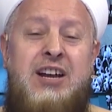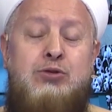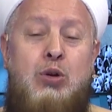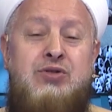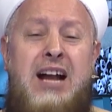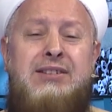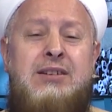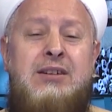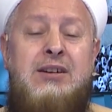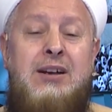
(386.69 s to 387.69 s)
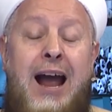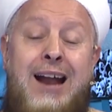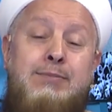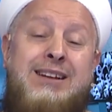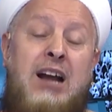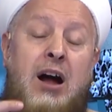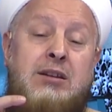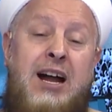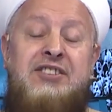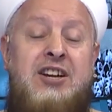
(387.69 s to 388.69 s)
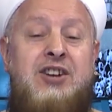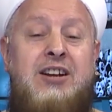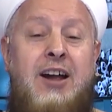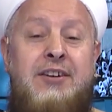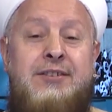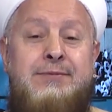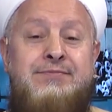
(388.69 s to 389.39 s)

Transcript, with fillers: diye sorsan elbette Allah diyecekler.